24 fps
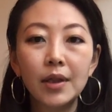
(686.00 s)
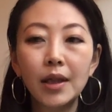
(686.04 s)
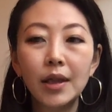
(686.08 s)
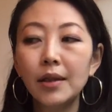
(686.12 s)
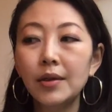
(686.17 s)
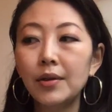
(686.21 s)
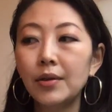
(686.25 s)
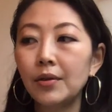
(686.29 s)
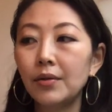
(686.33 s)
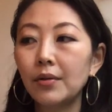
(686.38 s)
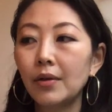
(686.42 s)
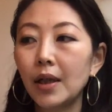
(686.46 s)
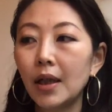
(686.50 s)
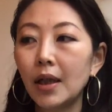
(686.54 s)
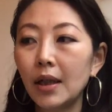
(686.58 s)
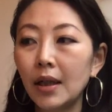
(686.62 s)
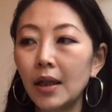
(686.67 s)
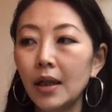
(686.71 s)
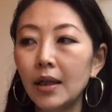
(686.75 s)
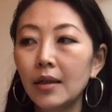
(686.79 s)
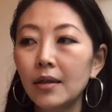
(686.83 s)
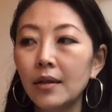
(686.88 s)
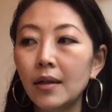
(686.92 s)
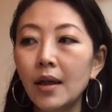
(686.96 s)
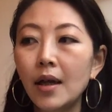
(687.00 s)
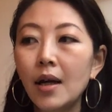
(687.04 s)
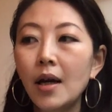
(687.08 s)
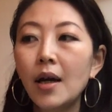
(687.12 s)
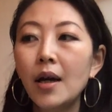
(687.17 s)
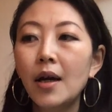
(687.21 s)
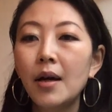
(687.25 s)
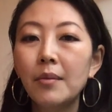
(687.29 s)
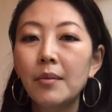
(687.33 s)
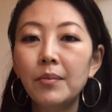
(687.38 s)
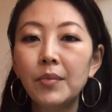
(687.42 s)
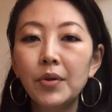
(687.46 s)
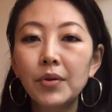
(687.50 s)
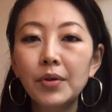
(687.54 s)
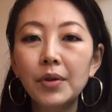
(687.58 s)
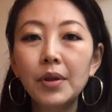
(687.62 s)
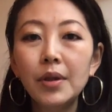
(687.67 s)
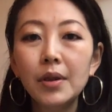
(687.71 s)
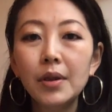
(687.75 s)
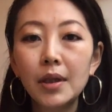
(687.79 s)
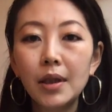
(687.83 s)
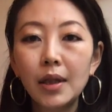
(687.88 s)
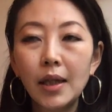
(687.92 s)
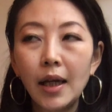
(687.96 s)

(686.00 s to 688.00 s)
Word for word: んていうのかな、戻っ